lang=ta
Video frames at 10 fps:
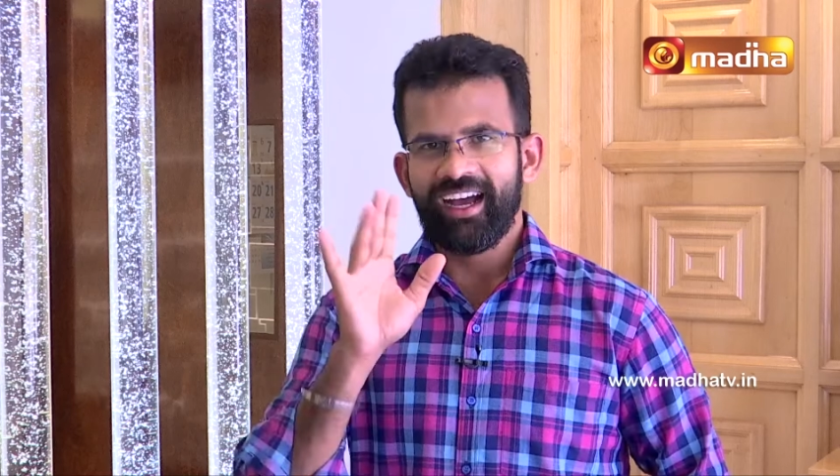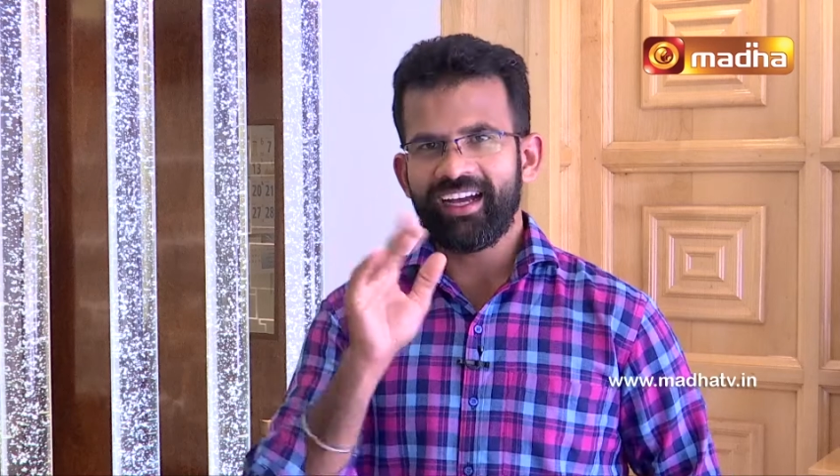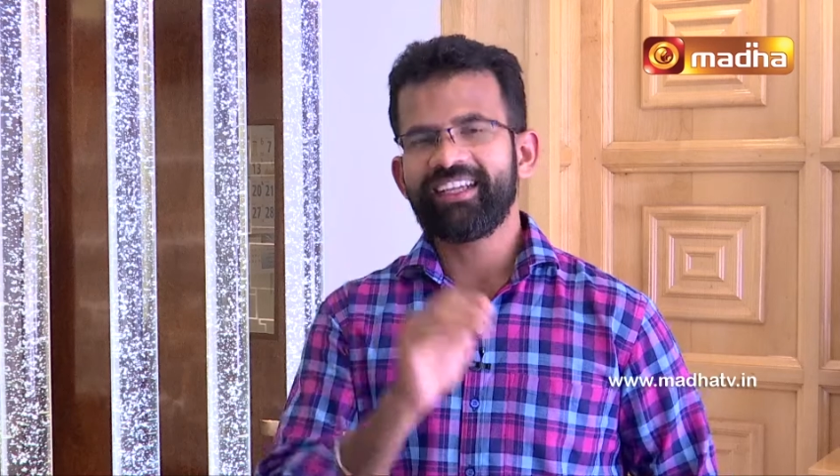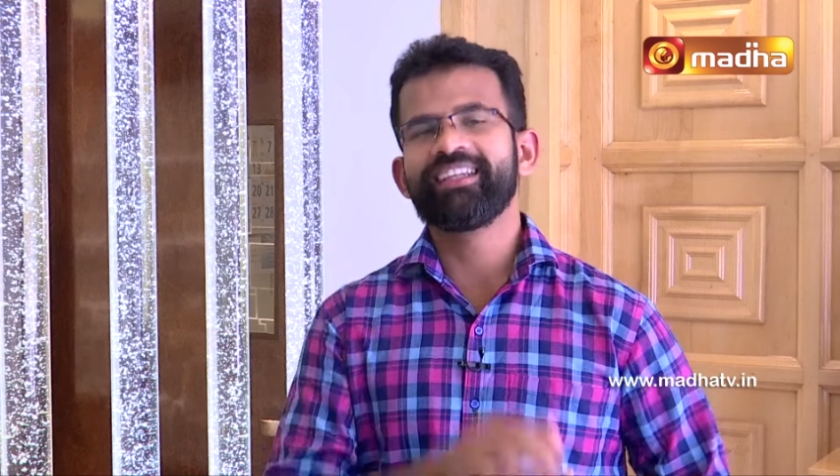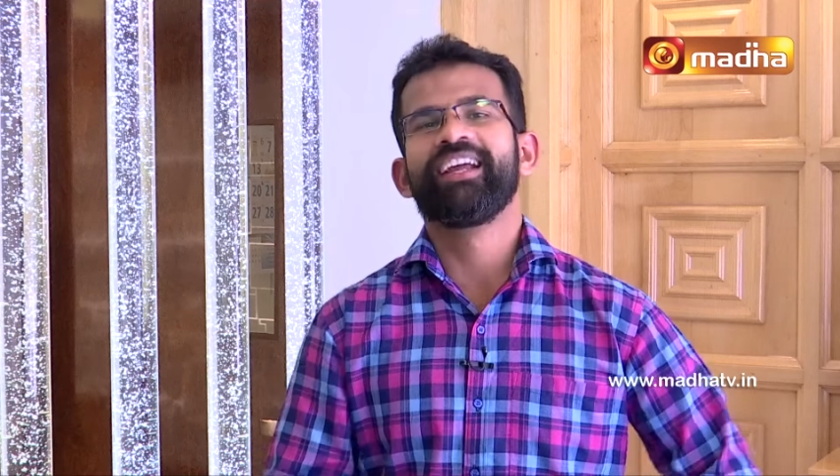
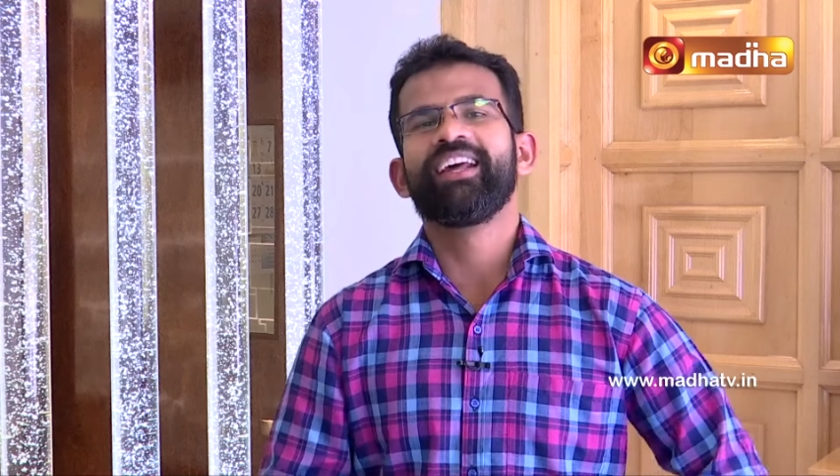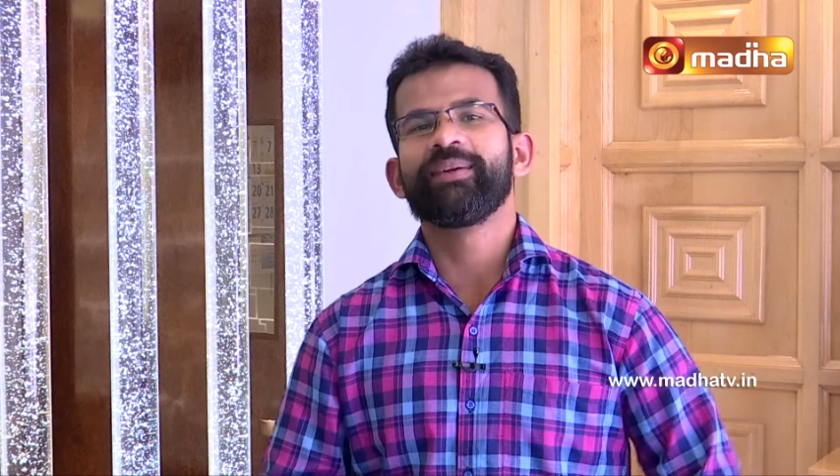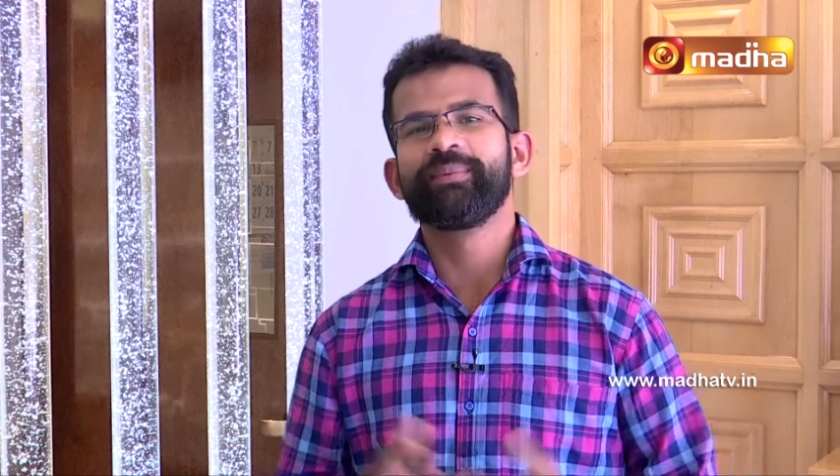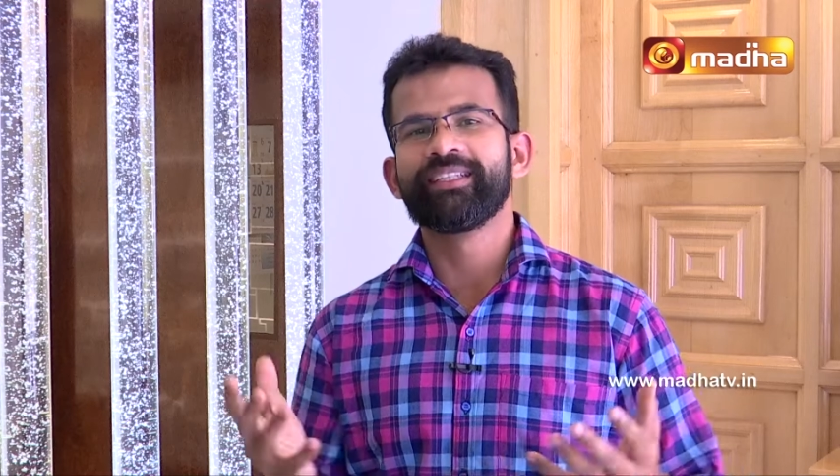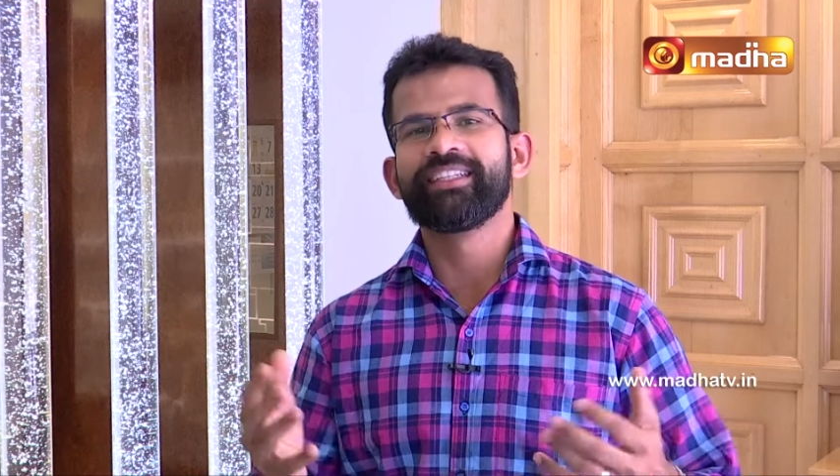ஹாய்
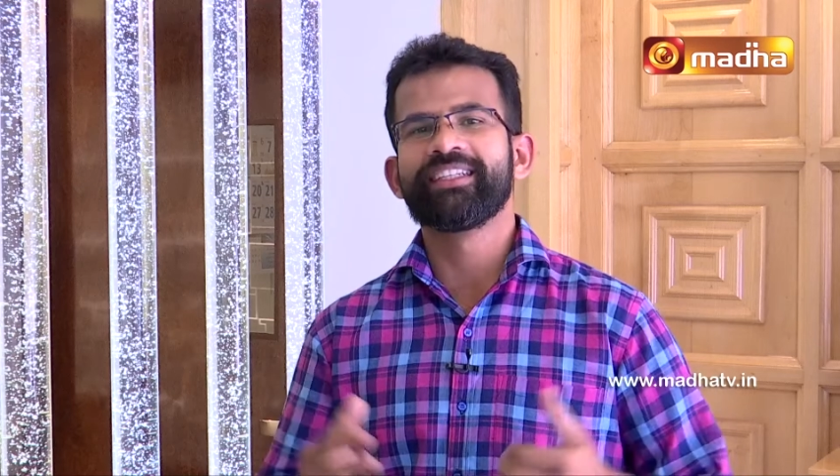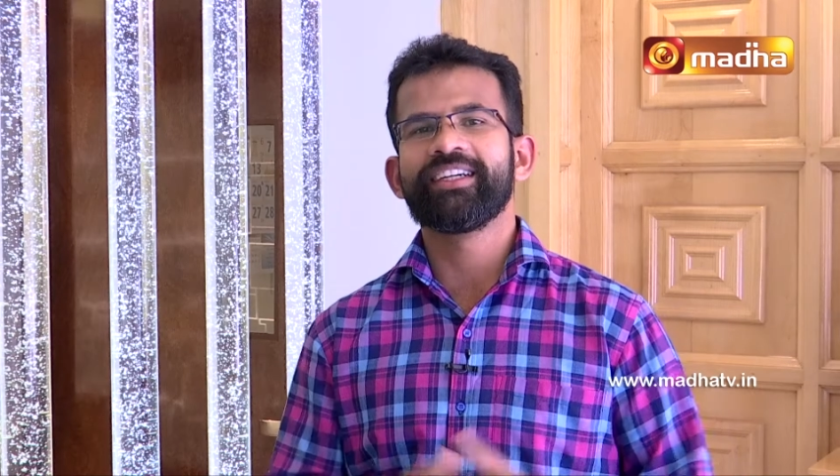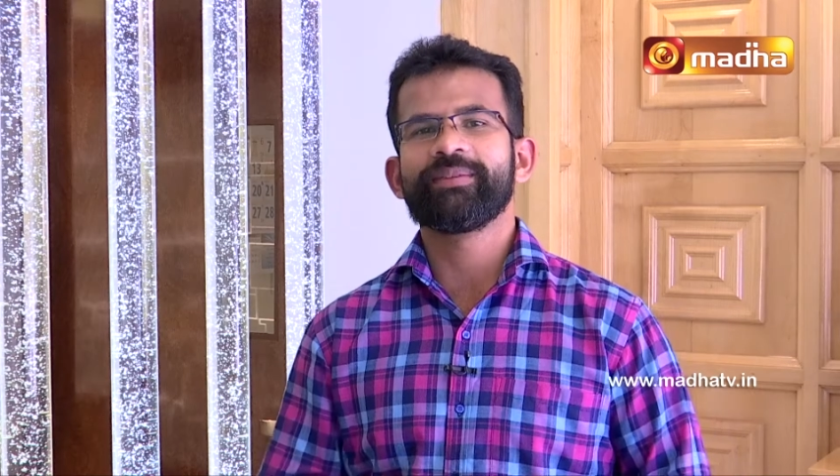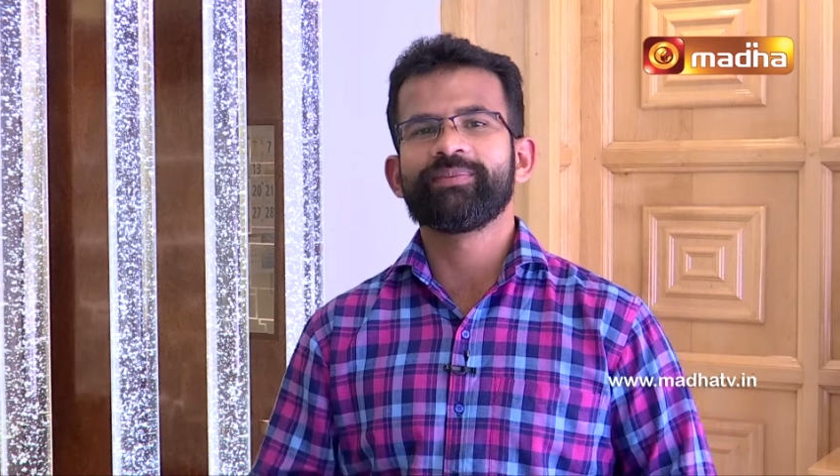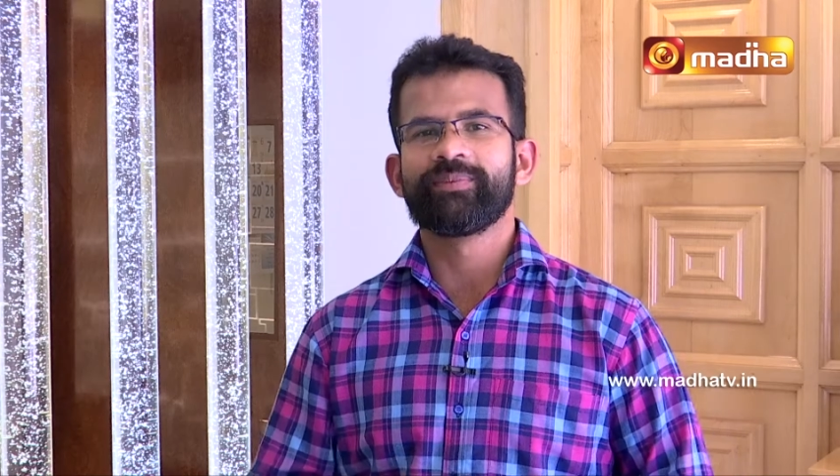எல்லோரும் எப்படி இருக்கிறீங்க